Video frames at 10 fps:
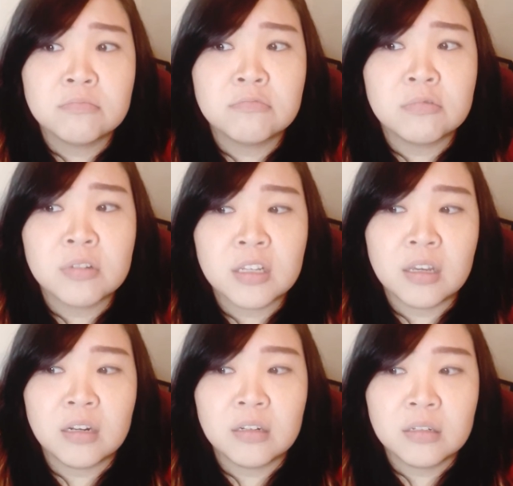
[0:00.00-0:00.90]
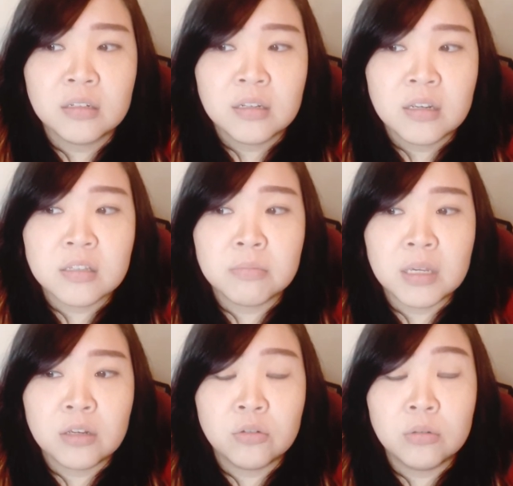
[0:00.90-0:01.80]
mungkin
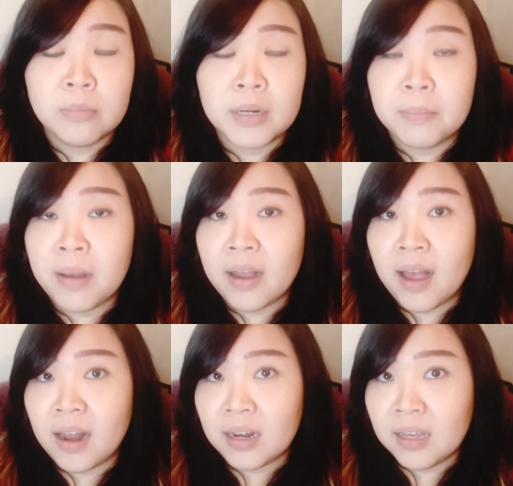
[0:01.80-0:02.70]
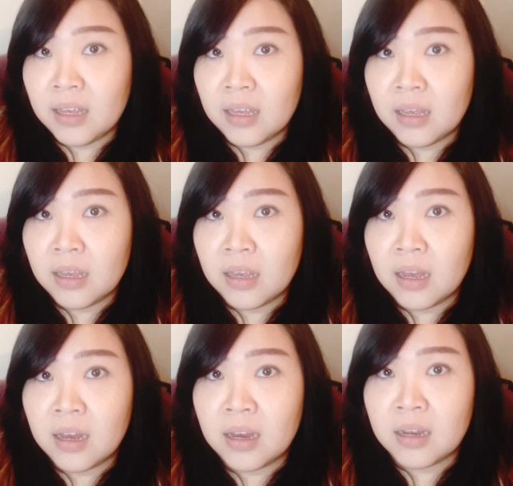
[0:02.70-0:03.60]
seminggu lima kali
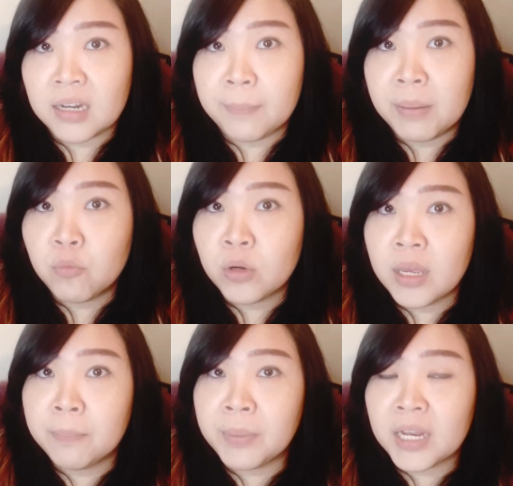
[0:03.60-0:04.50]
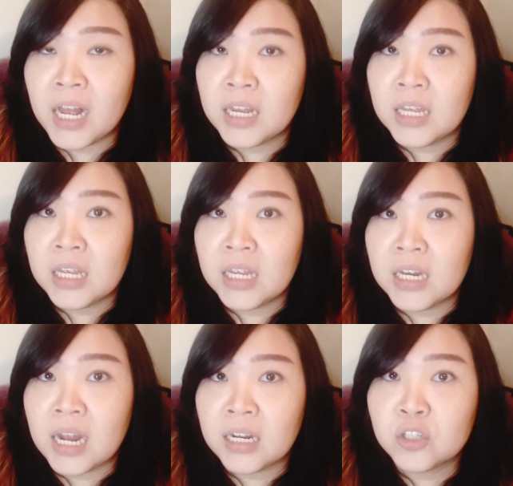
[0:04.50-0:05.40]
Ah, tapi mungkin per kali
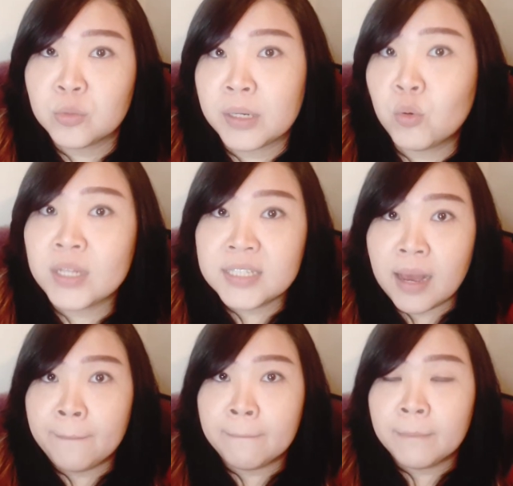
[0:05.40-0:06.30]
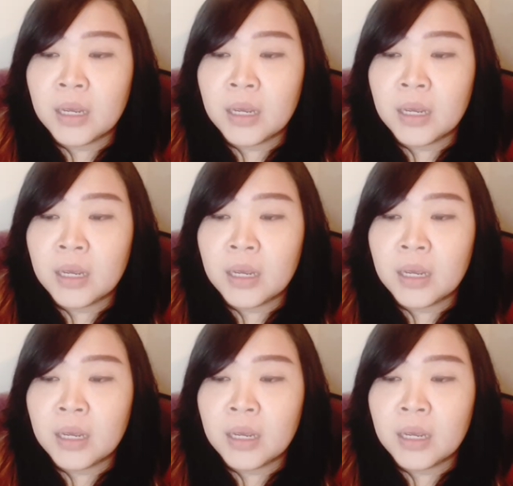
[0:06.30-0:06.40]
datang cuma dua jam.